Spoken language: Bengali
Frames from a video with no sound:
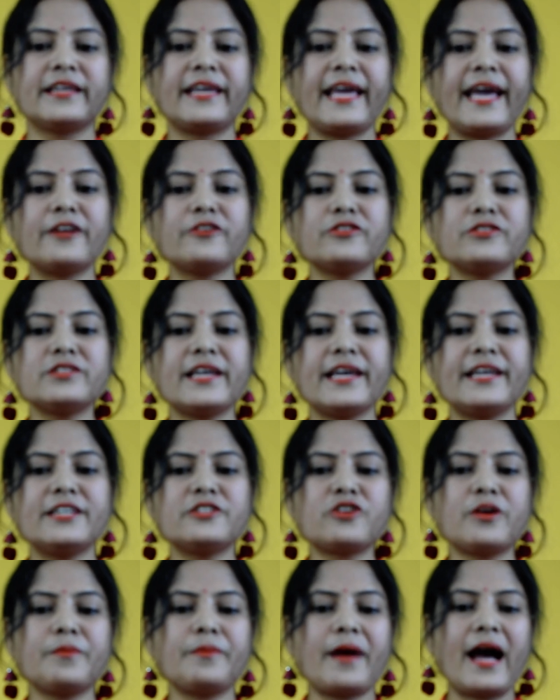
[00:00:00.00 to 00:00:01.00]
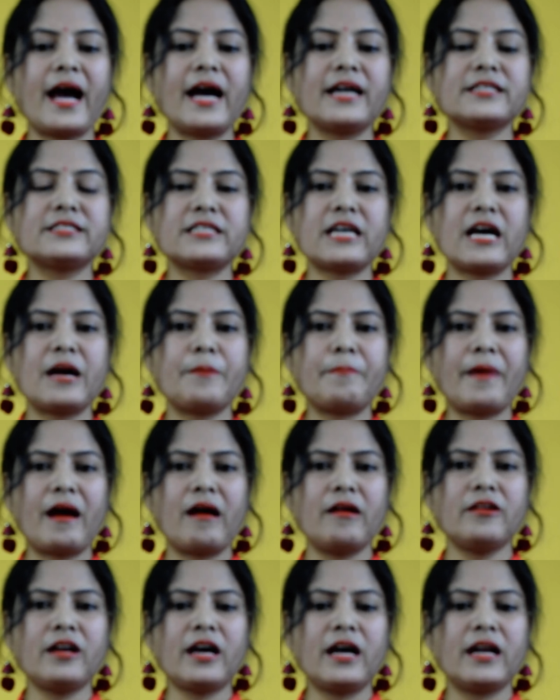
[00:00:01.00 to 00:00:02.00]
কেন যে এইসব আটা
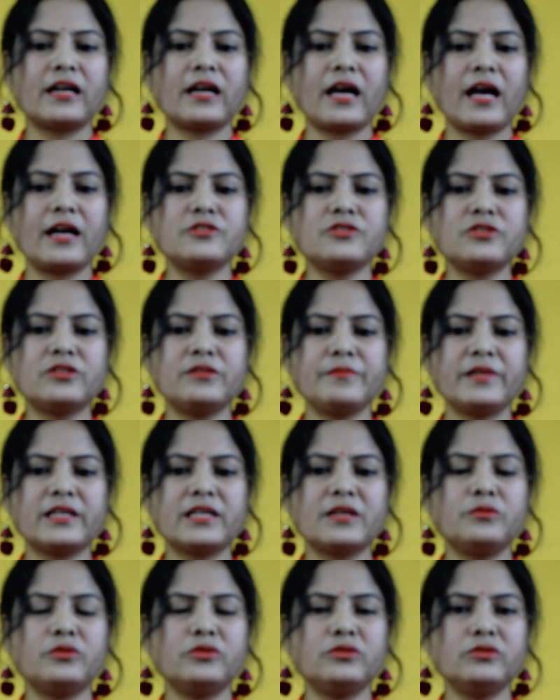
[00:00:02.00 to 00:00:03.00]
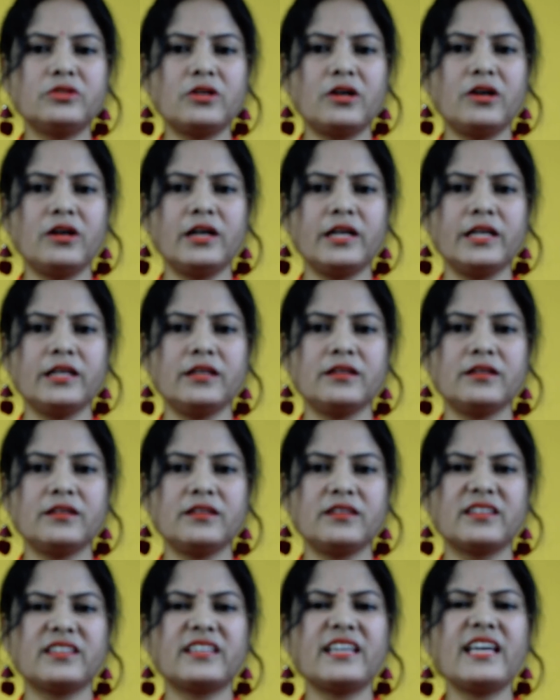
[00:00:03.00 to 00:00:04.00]
পাউডার কাজল মেখে ভূত হয়
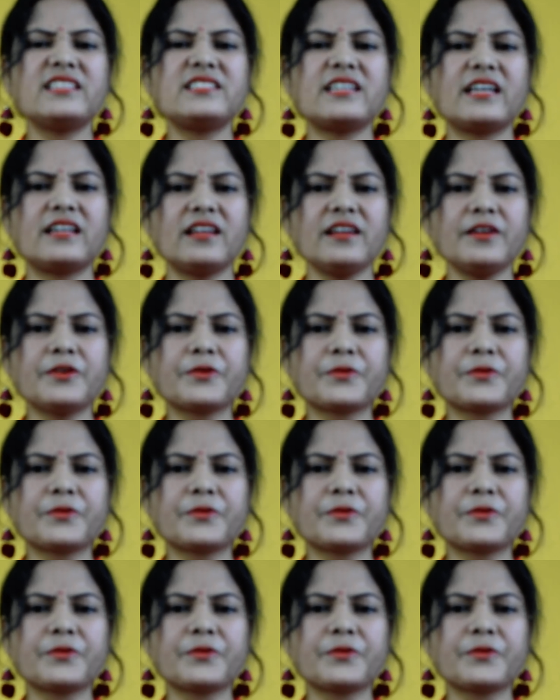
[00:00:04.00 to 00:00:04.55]
কে জানে